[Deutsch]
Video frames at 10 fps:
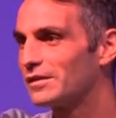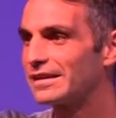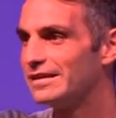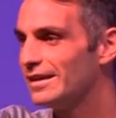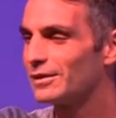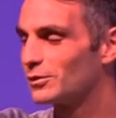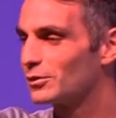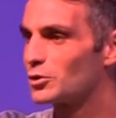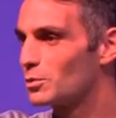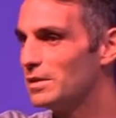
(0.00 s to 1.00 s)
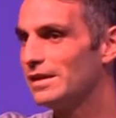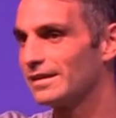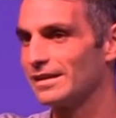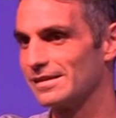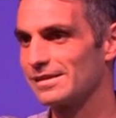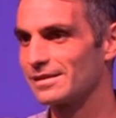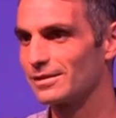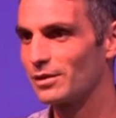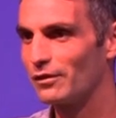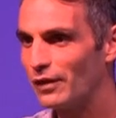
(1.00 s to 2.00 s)
trainiert und gespielt hast
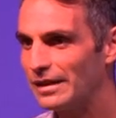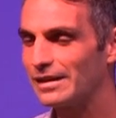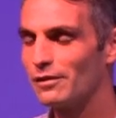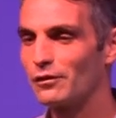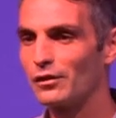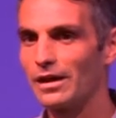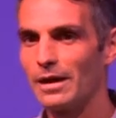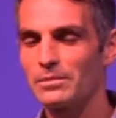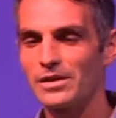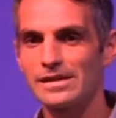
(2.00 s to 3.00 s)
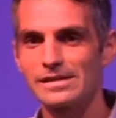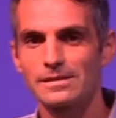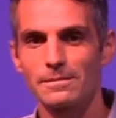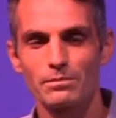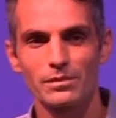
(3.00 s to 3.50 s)
oder Wettkämpfe gehabt hast,